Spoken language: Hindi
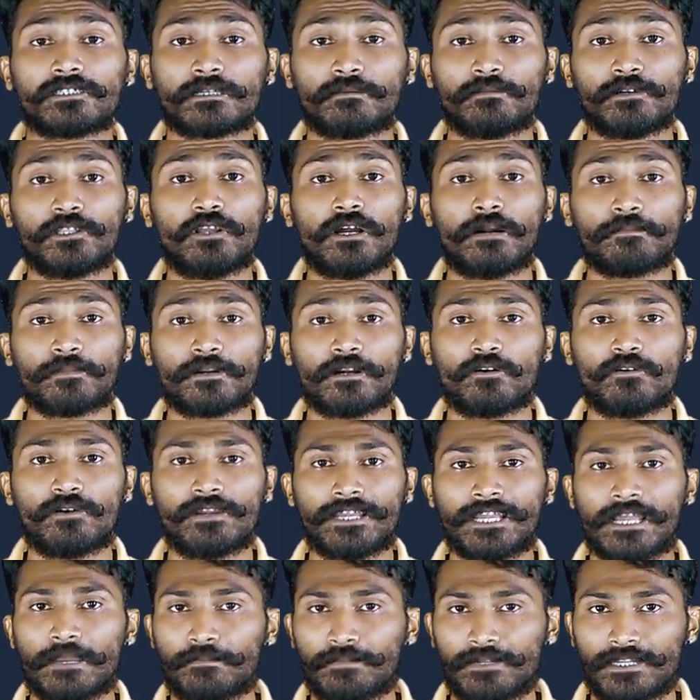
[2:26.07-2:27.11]
समझ लो आपका
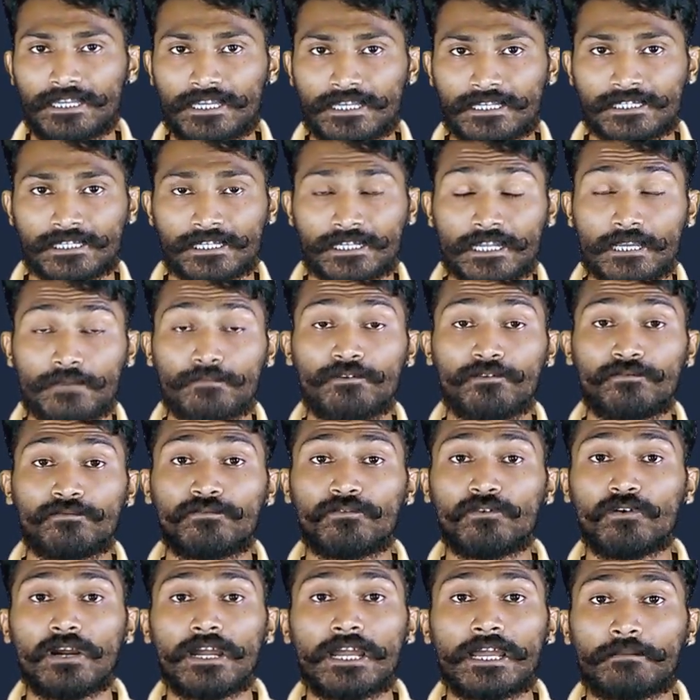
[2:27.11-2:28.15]
कोई एक एप्लीकेशन है अभी
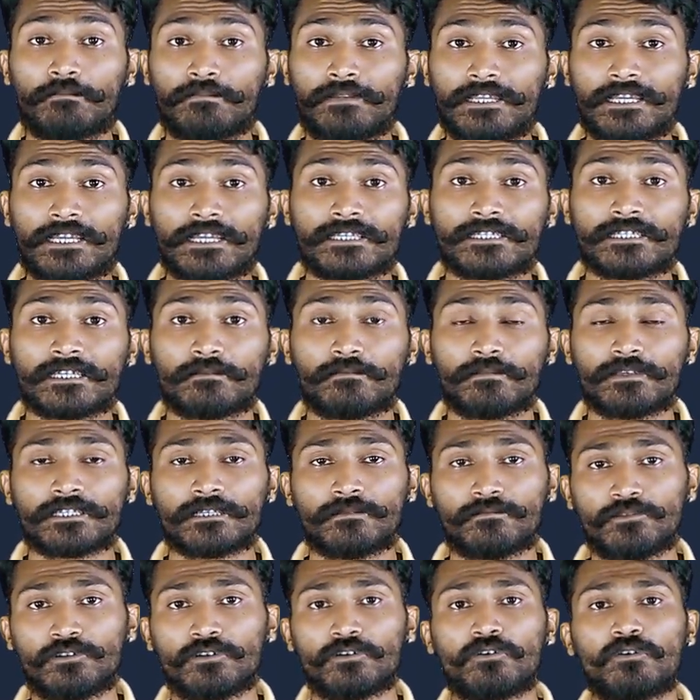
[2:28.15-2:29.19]
वो एप्लीकेशन में
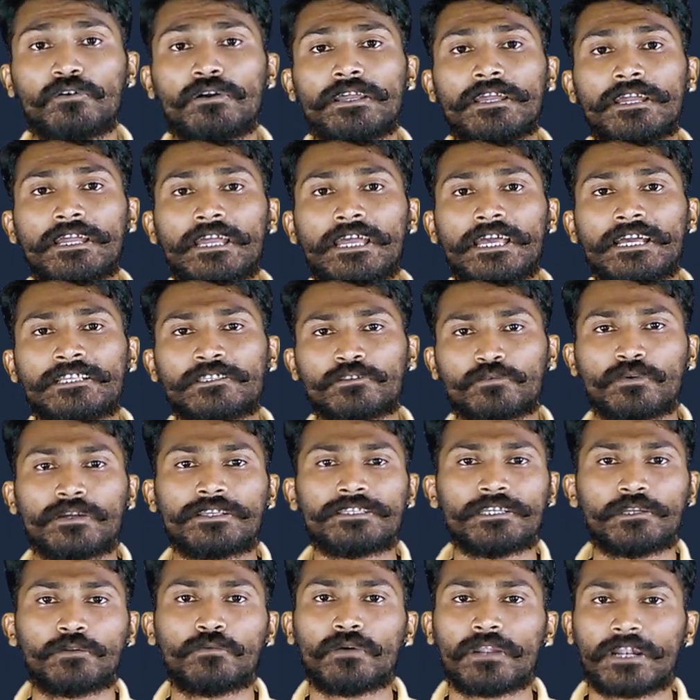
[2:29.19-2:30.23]
समझो कोई
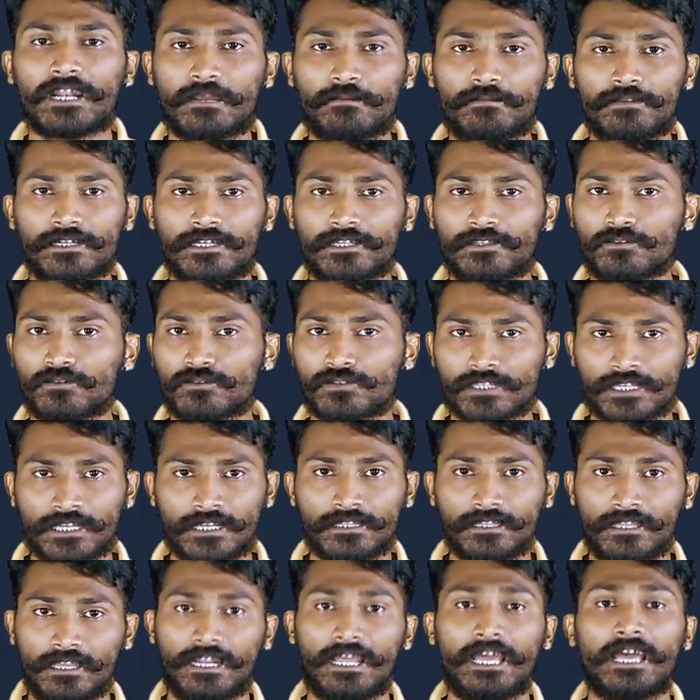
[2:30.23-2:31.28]
एक्सवाइजेड वर्नाबिलिटीज
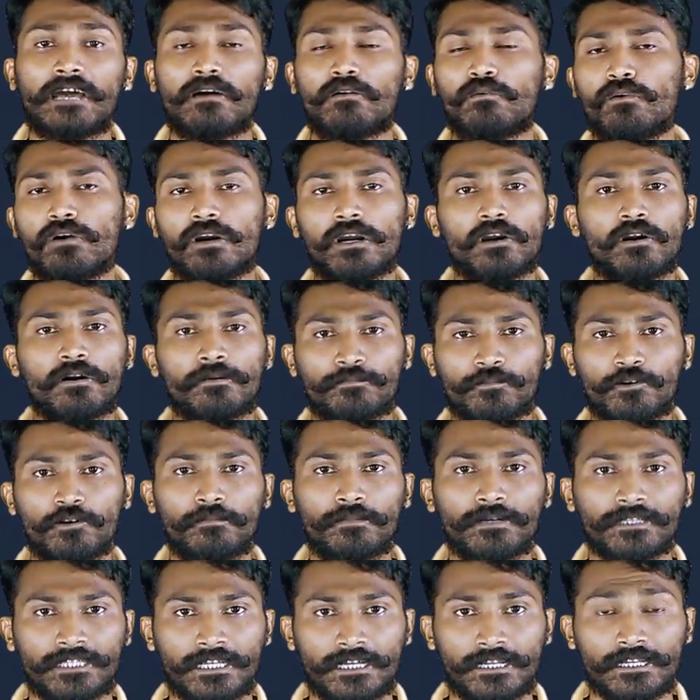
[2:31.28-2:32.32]
उसके अंदर है वो आपको
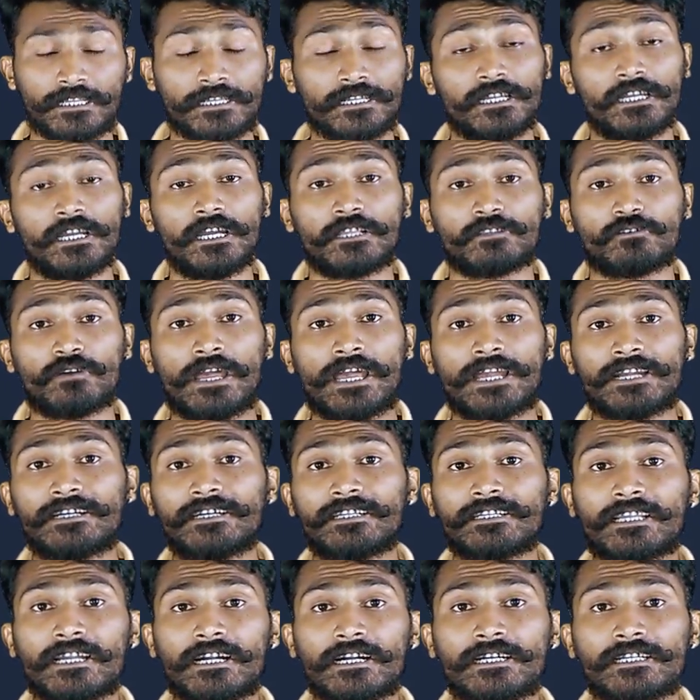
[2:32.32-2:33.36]
पता नहीं तो
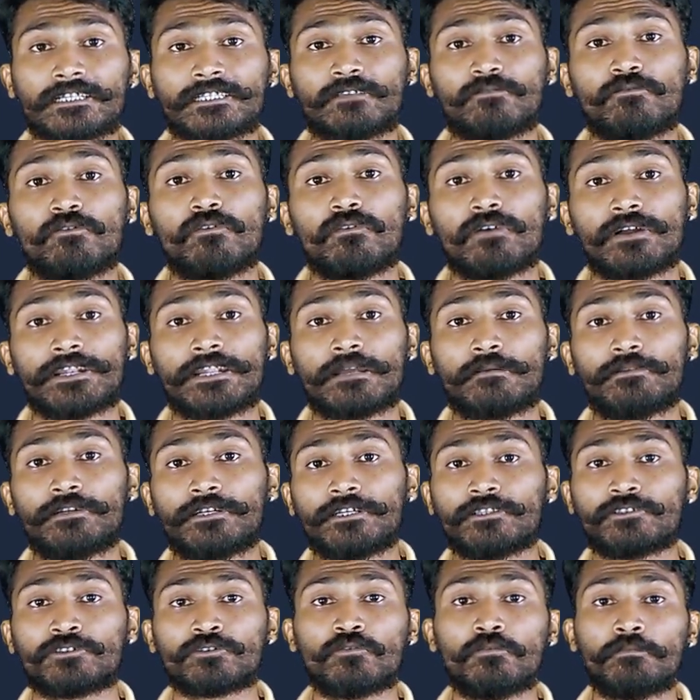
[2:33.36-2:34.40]
हैकर क्या करते हैं वो
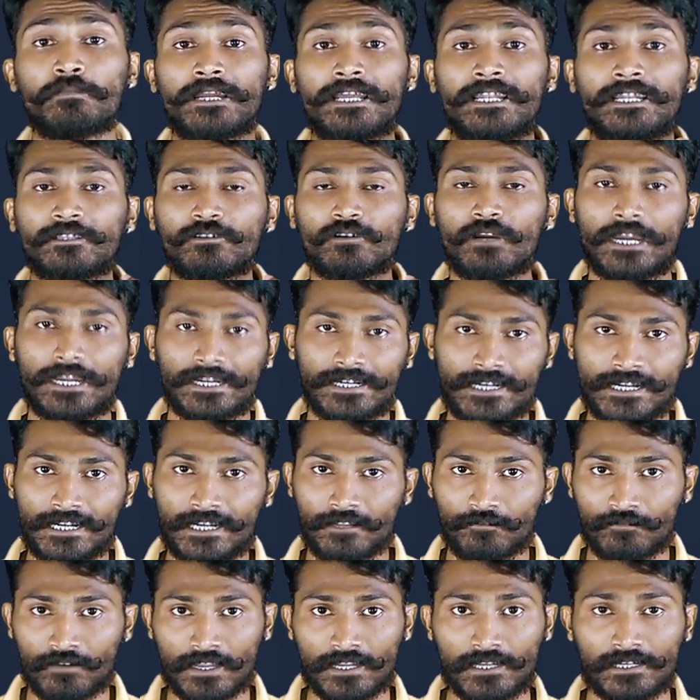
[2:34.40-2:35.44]
वर्नाबिलिटीज को पहले तो
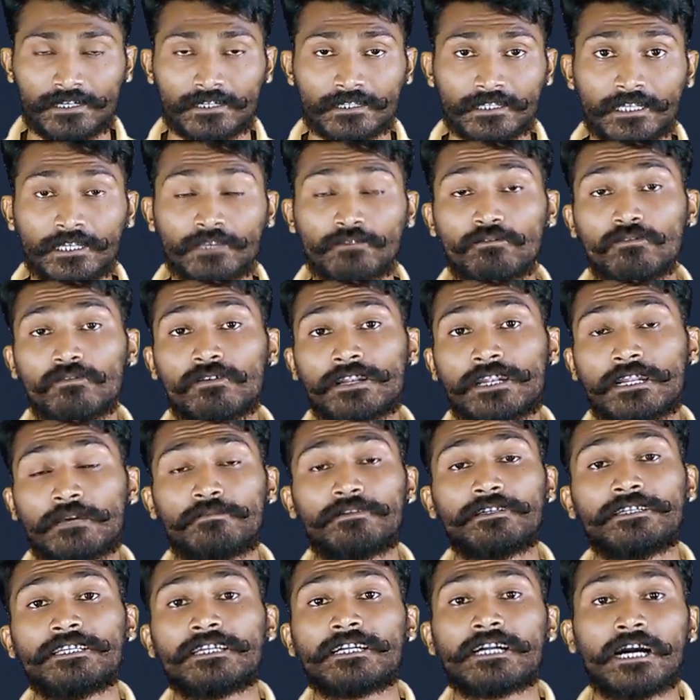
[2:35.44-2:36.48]
आइडेंटिफाई करते हैं कि वो
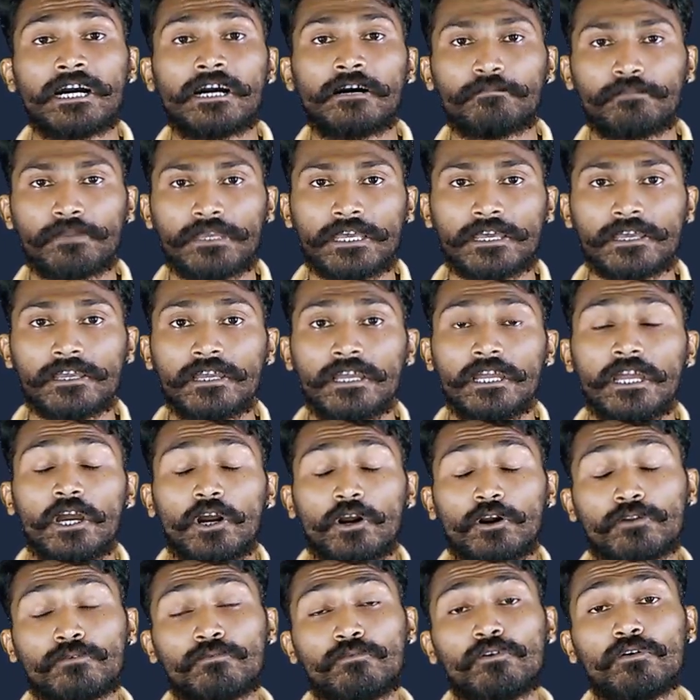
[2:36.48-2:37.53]
वर्नाबिलिटी कहाँ पे है
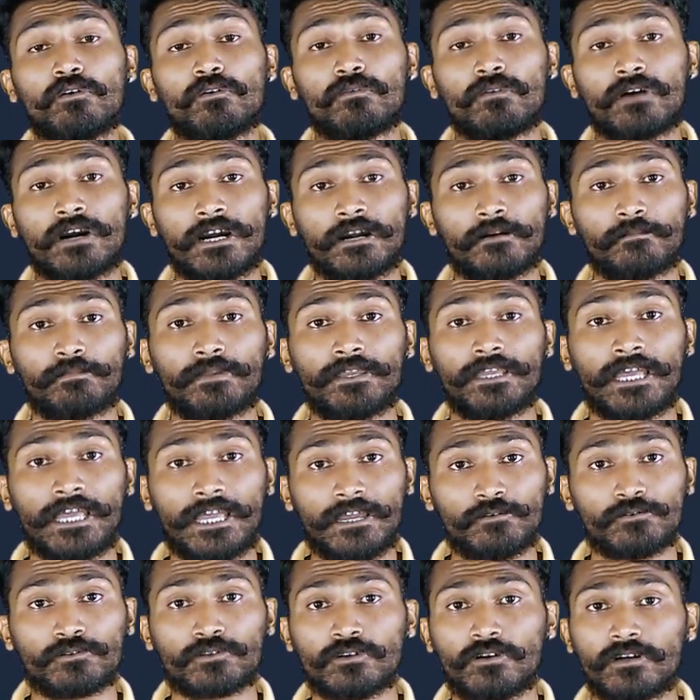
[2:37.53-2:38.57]
और वो वहाँ पे
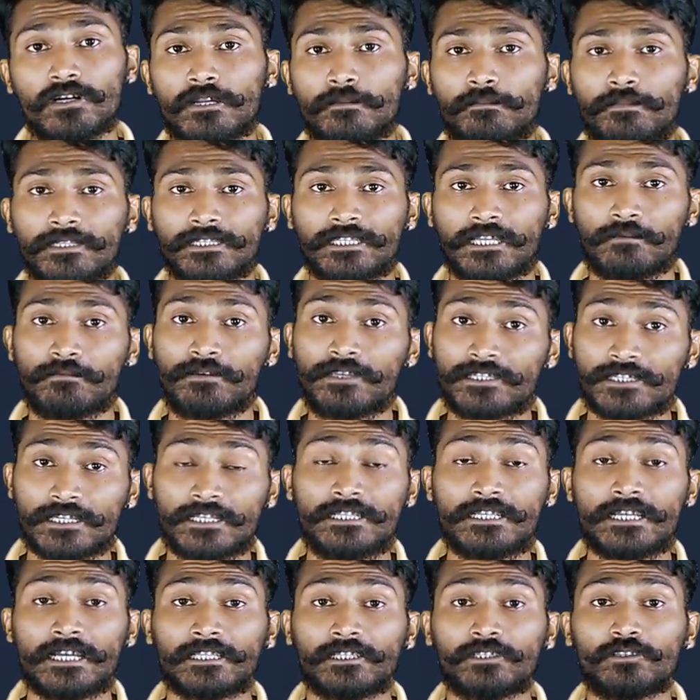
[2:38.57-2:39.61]
है उसको अगर पता भी
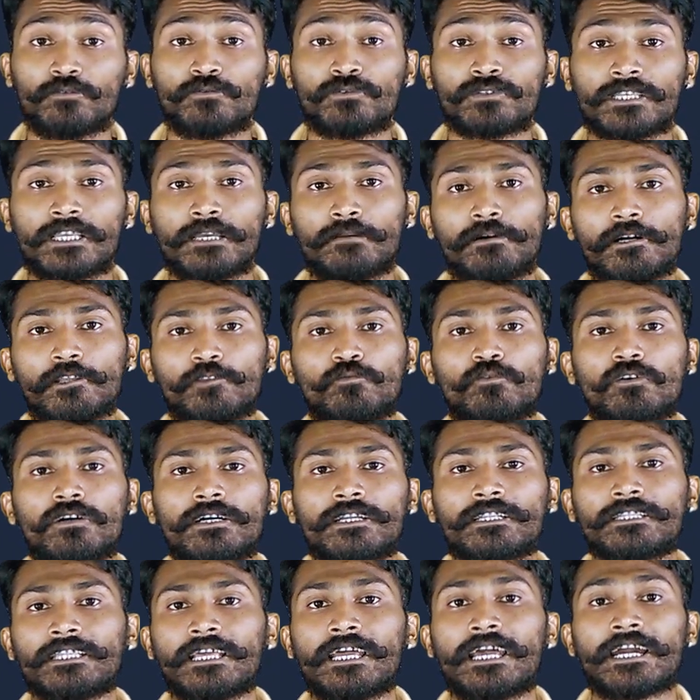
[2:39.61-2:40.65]
चल जाता है तो उसके बाद वो
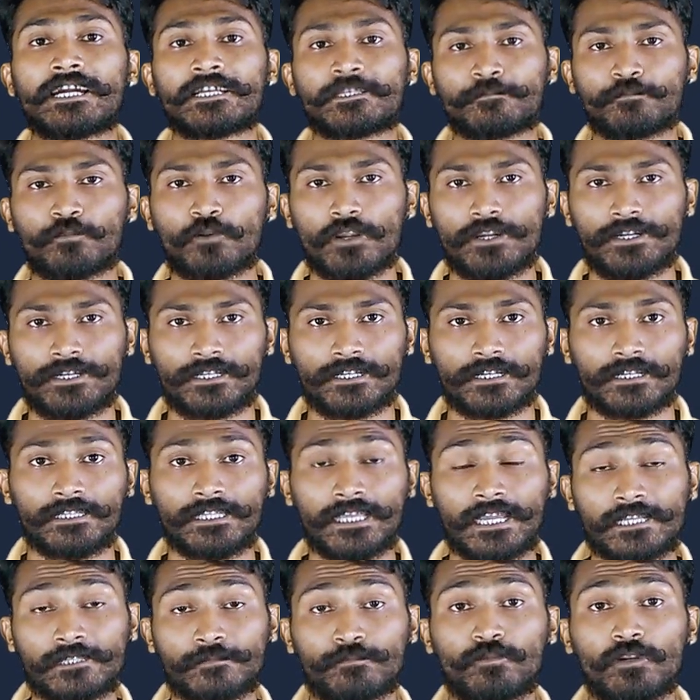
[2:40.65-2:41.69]
करते हैं एक्सप्लॉयड
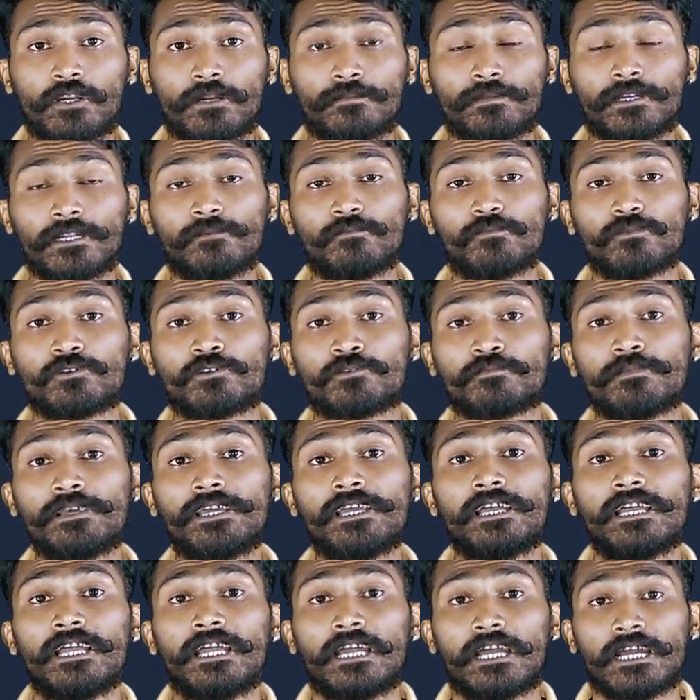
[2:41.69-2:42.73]
करते हैं एक्सप्लॉयड मतलब
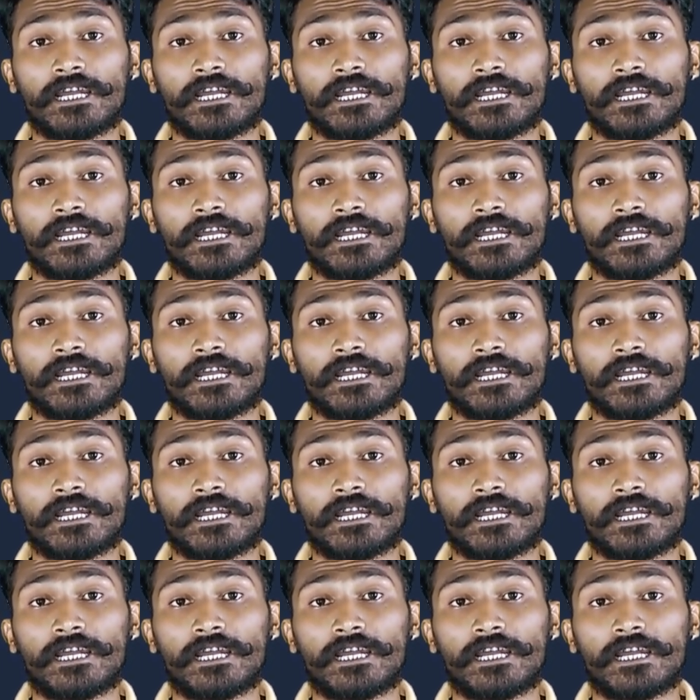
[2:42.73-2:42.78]
उसमें